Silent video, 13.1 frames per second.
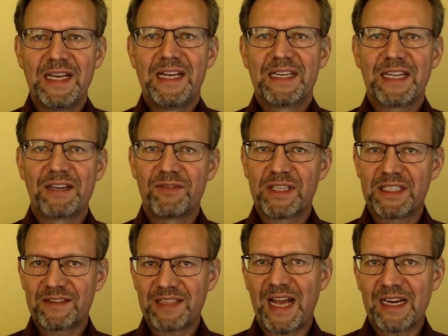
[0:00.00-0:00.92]
dann wird
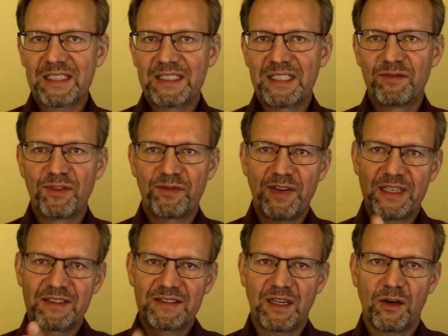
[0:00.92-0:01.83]
das aktive
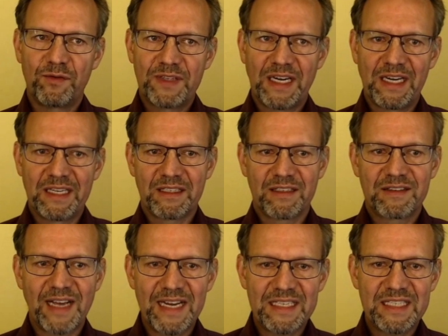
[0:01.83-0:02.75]
Fenster auf der linken
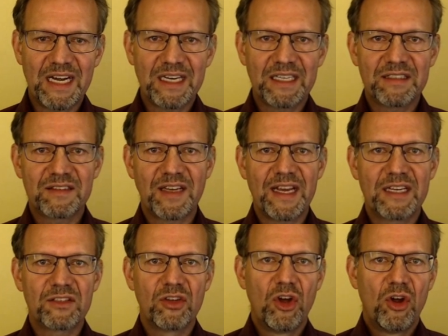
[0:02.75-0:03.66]
Seite
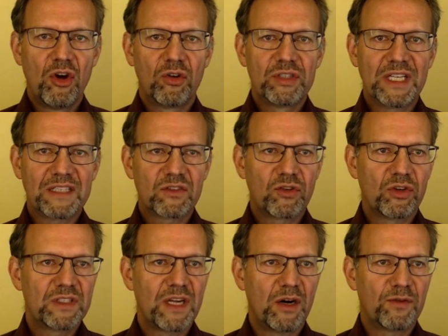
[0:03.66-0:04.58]
angezeigt und jetzt
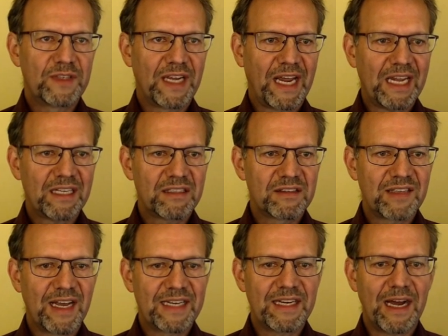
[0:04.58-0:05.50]
könnt ihr auf der rechten
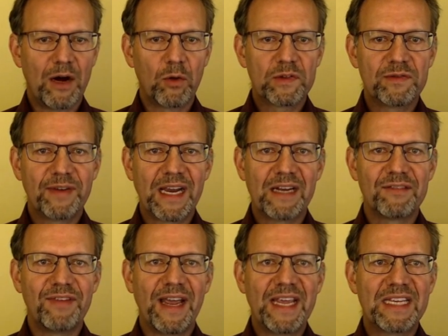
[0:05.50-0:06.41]
Seite
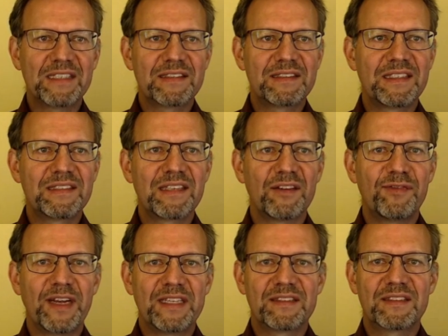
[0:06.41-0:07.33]
auswählen, welches dieser
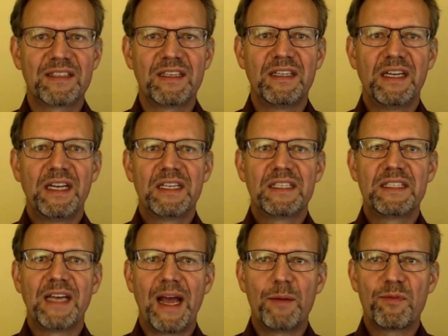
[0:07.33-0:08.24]
Fenster
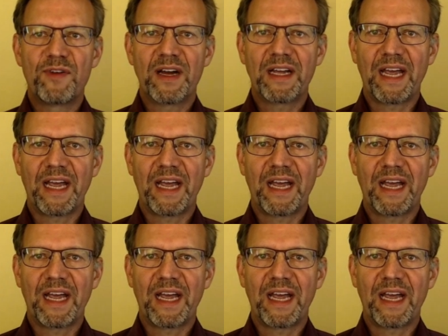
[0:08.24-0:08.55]
ihr einfach